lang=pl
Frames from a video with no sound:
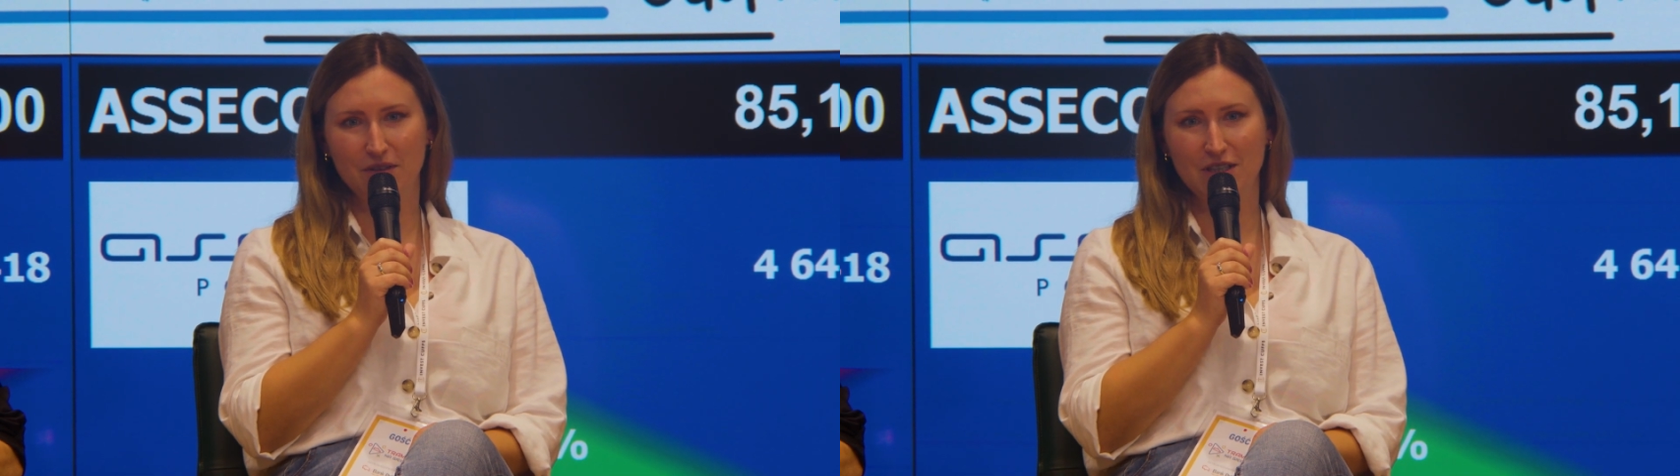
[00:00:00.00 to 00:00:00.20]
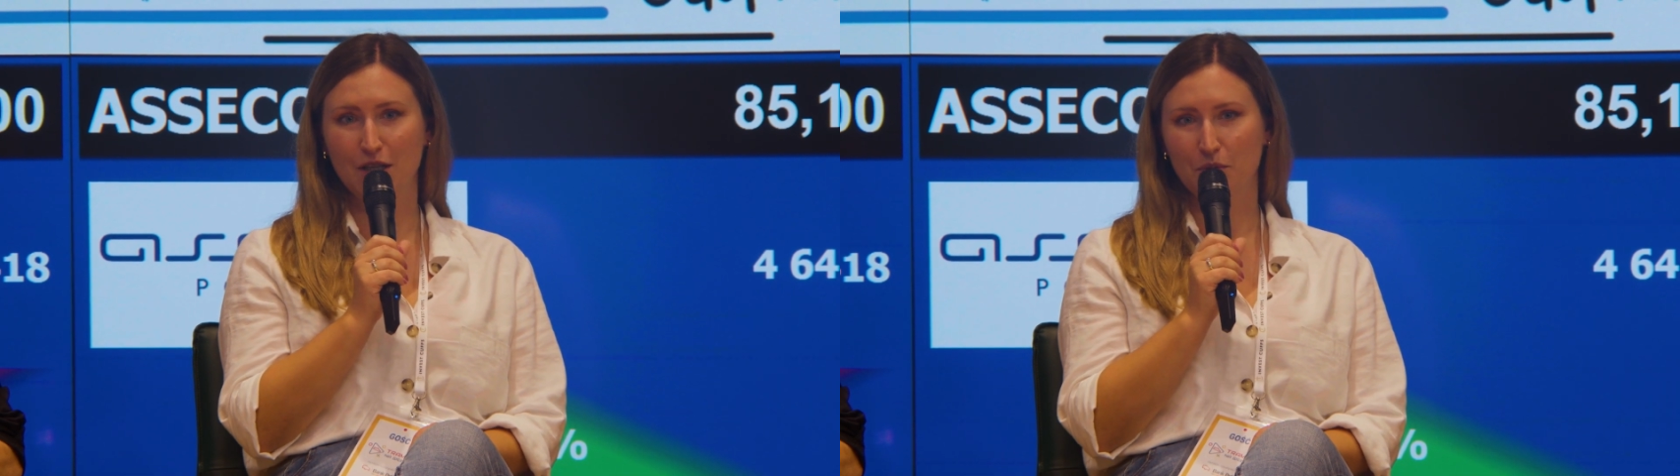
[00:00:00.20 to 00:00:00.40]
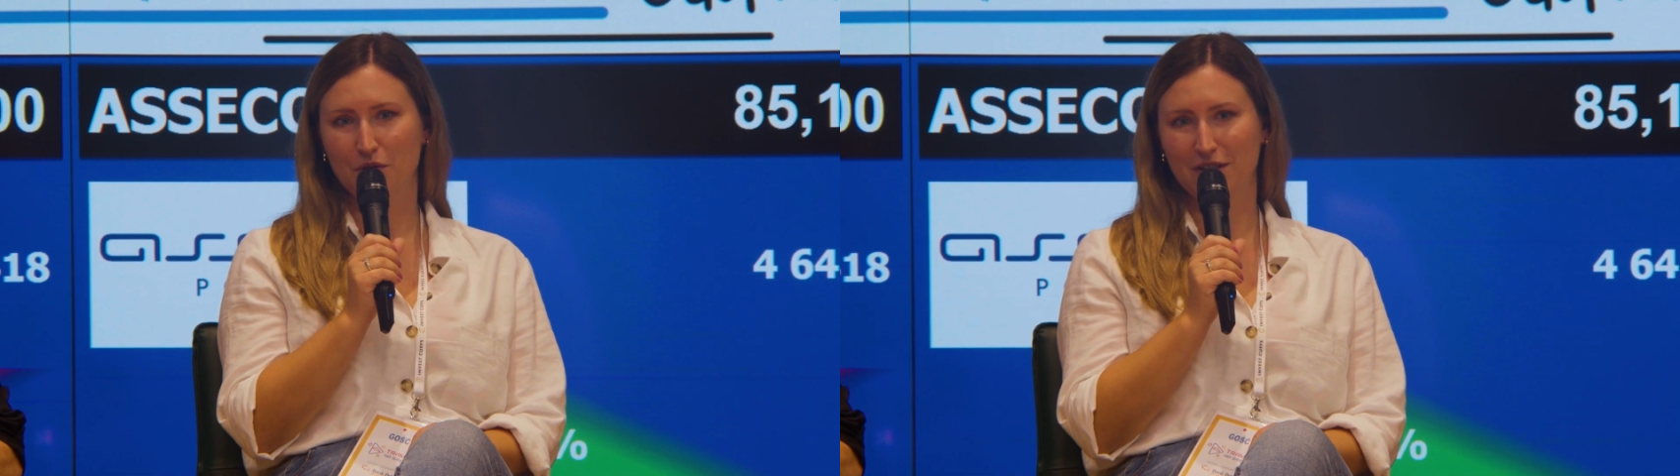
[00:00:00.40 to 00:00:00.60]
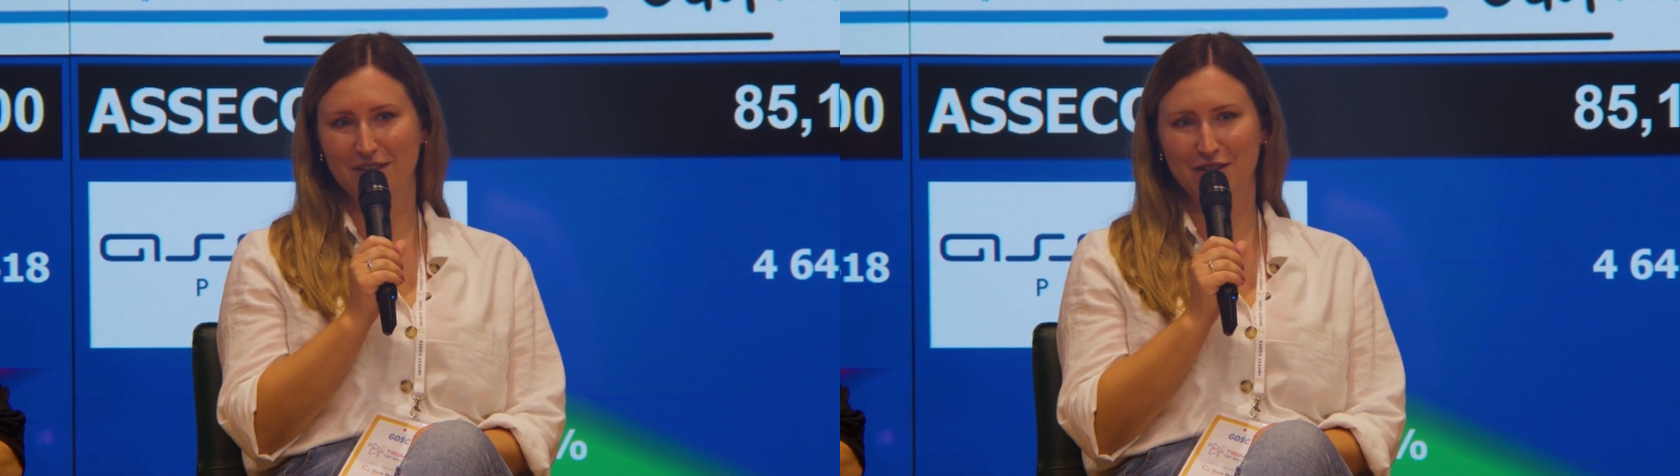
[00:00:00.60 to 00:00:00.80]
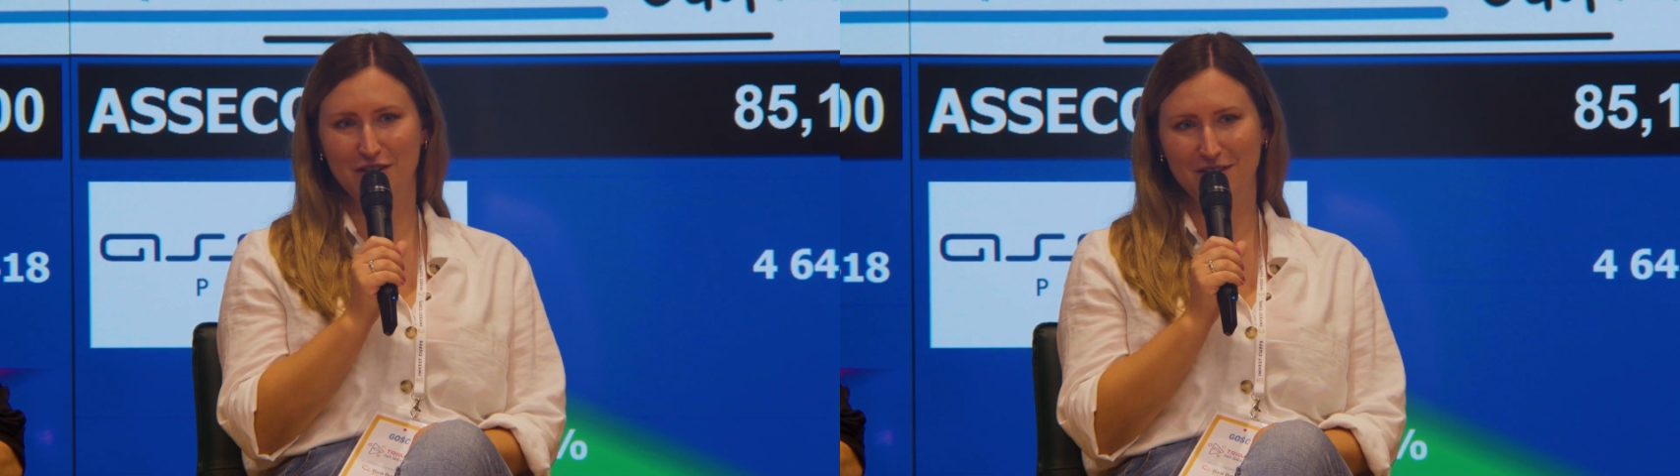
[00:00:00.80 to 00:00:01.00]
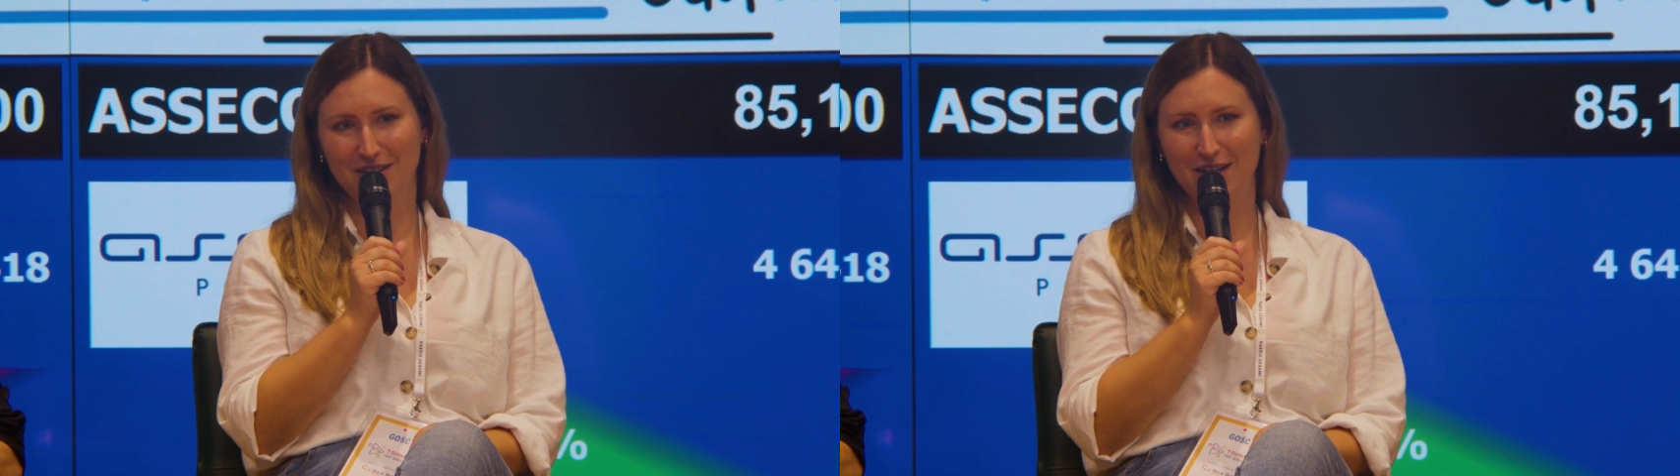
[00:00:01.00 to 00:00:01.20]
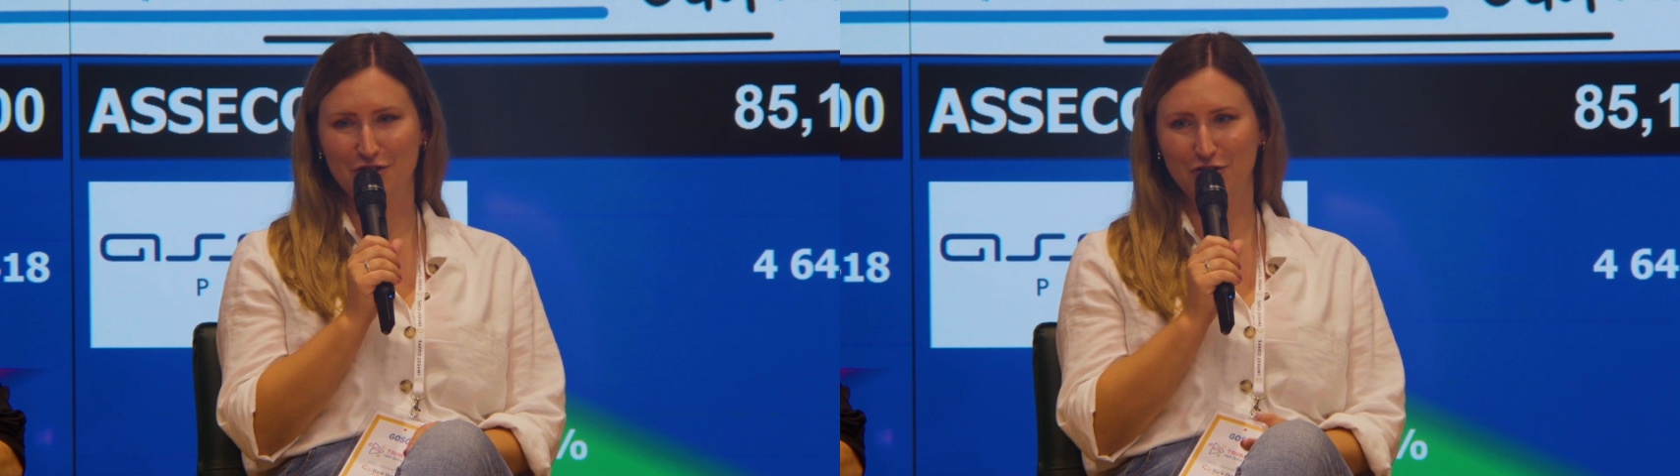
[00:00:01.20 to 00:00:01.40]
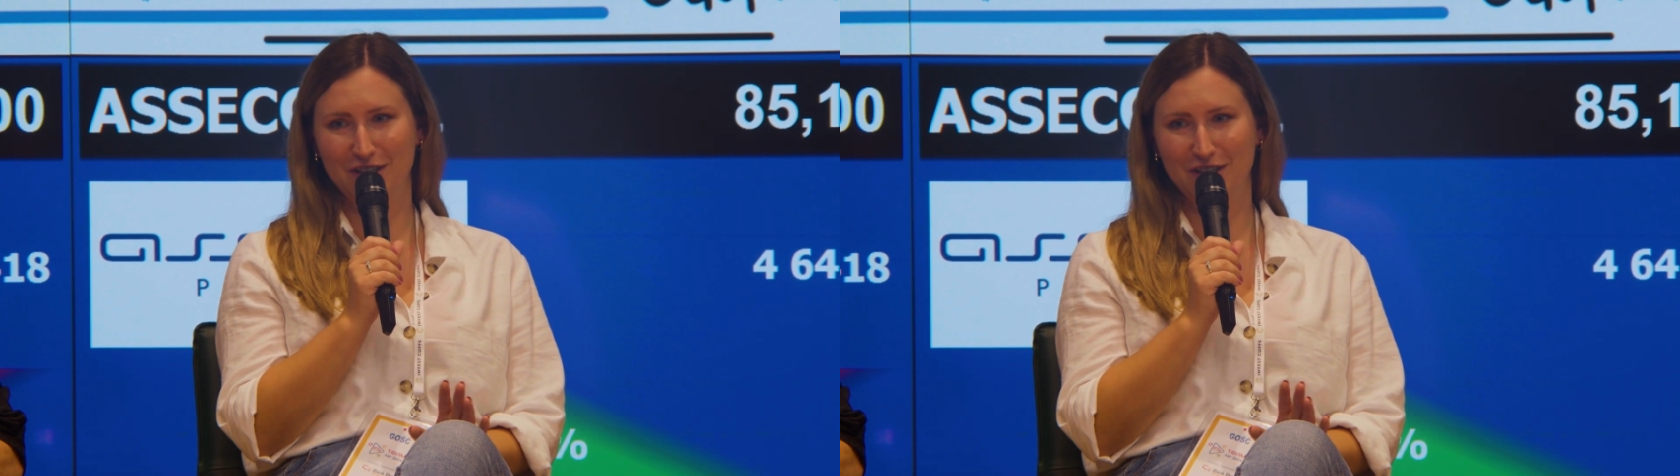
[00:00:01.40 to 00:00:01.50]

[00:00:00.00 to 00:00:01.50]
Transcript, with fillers: i na przykład też należę do